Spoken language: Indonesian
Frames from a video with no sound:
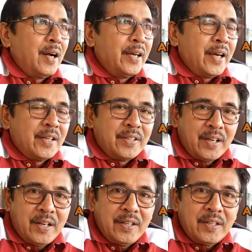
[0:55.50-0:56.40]

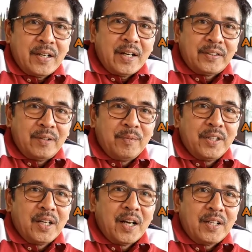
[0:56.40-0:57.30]
Ayahnya Khatib
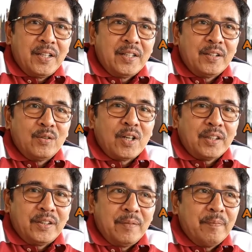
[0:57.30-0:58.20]
Dinagari yaitu
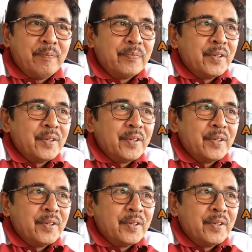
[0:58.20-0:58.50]
Khatib